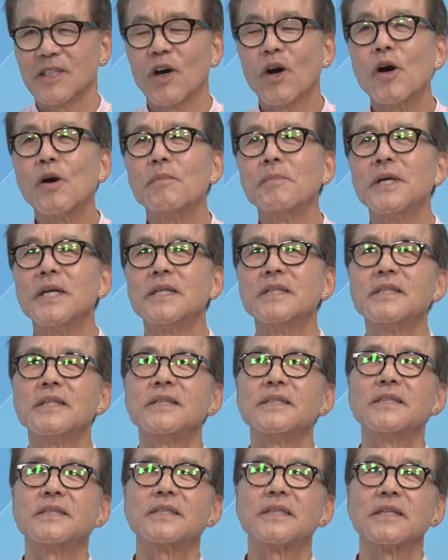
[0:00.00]

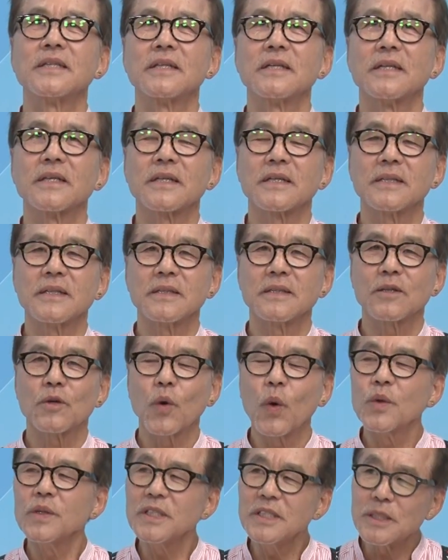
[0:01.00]
처음에 이제 그
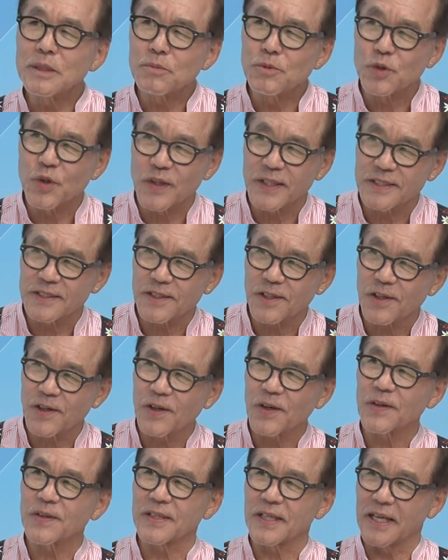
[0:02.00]
꽃 이름으로
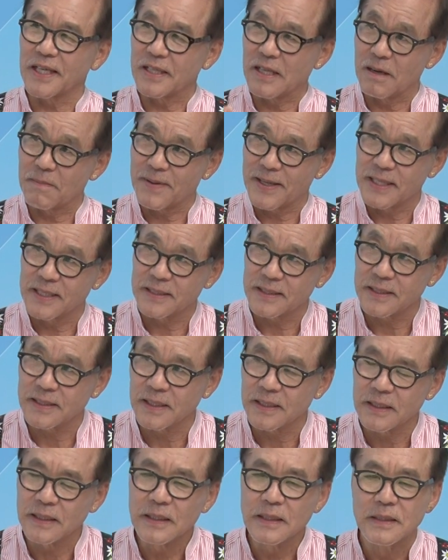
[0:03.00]
했어요.
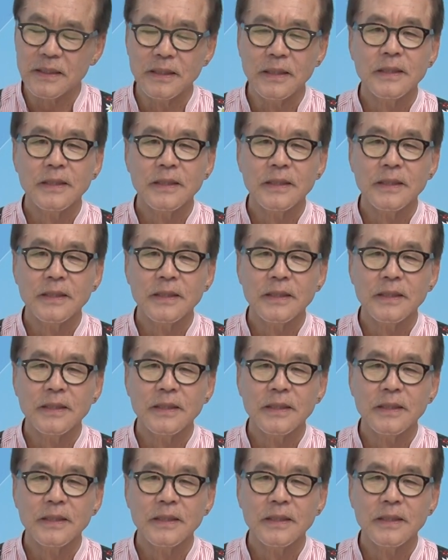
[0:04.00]
에델바이스.